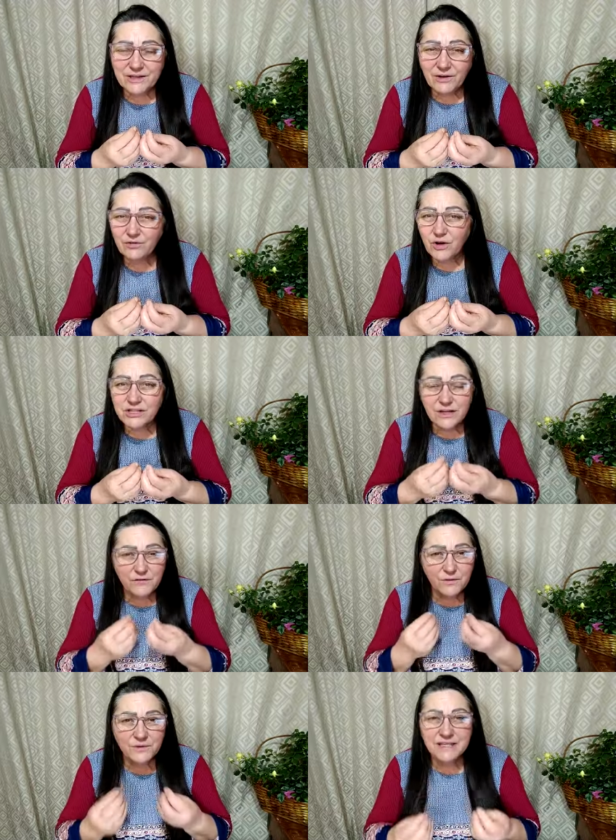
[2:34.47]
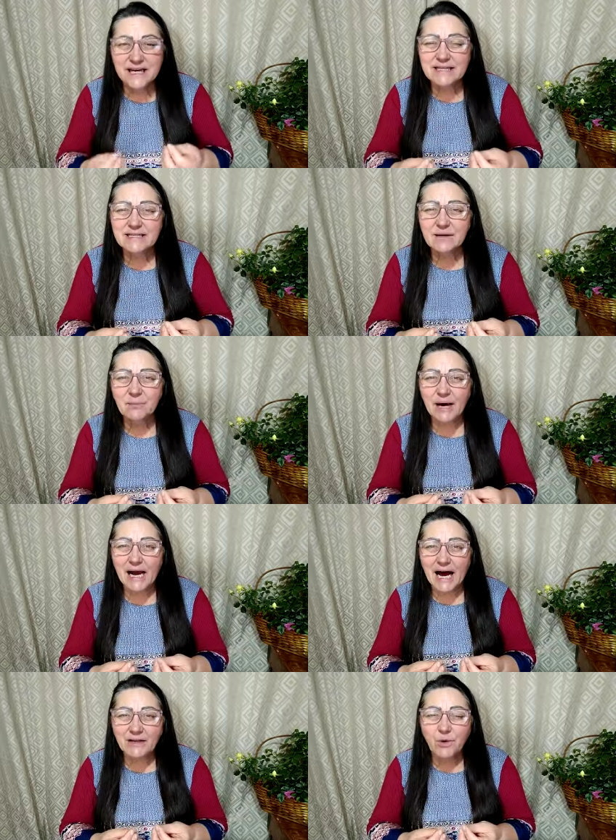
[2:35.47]
Então nós não vamos ficar
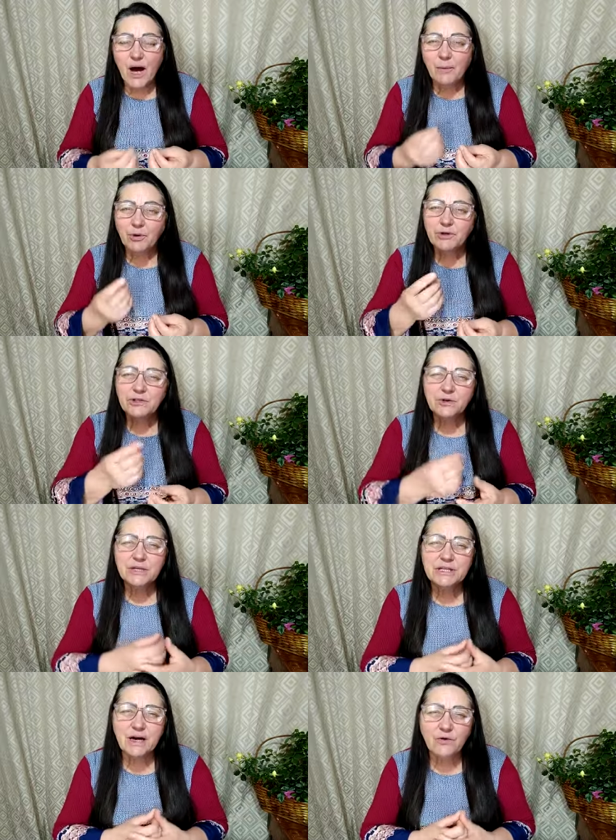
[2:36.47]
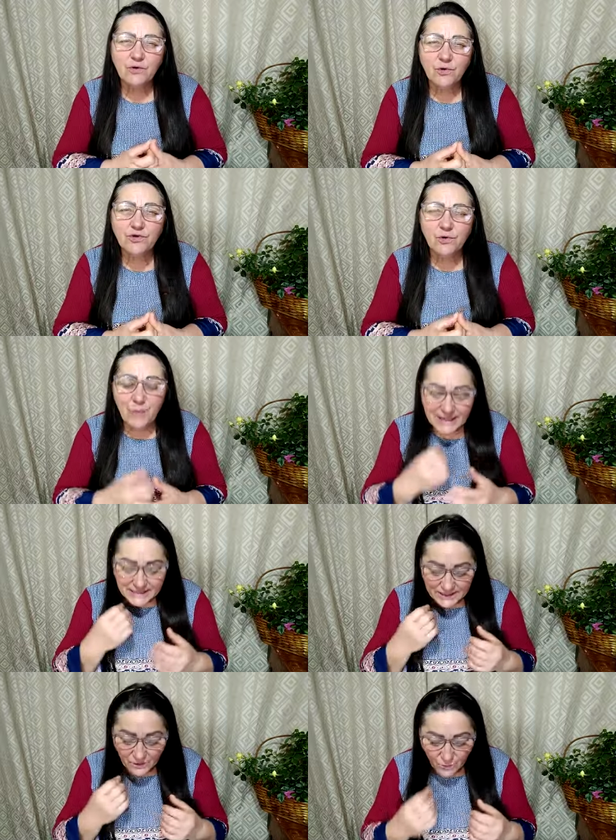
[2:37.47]
desamparados, porque o Senhor está conosco.
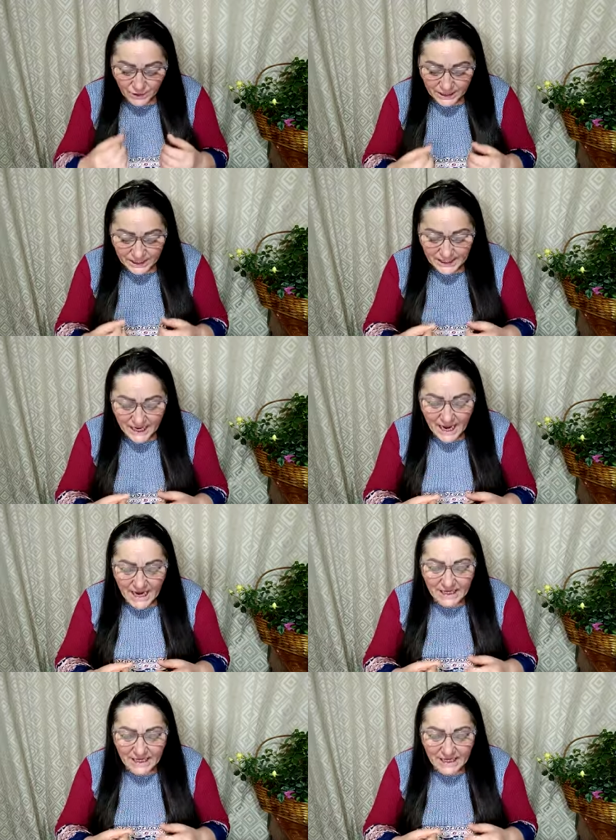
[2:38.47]
Basta que eu creia